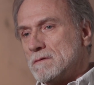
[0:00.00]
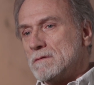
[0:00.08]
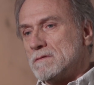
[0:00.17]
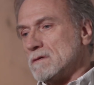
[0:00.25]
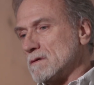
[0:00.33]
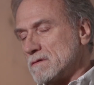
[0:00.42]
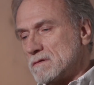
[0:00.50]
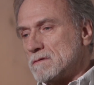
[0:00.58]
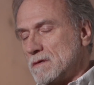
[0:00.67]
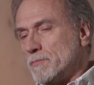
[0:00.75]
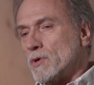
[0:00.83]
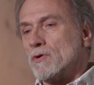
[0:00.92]
Y, te
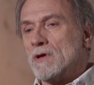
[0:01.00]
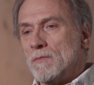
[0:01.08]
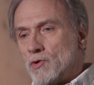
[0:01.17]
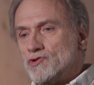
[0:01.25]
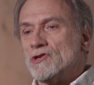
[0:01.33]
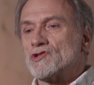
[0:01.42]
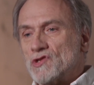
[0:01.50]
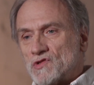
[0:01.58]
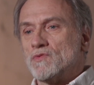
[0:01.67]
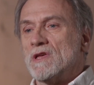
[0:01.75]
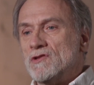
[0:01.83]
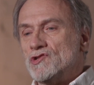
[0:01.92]
niepokoje młodzieży,
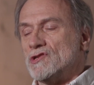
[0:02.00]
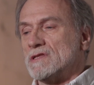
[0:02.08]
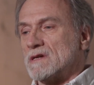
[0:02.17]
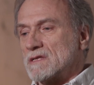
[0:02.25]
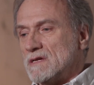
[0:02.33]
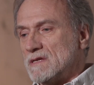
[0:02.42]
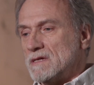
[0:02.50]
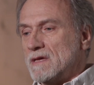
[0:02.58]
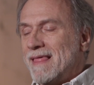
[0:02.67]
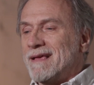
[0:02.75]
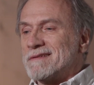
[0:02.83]
studenci i tak dalej.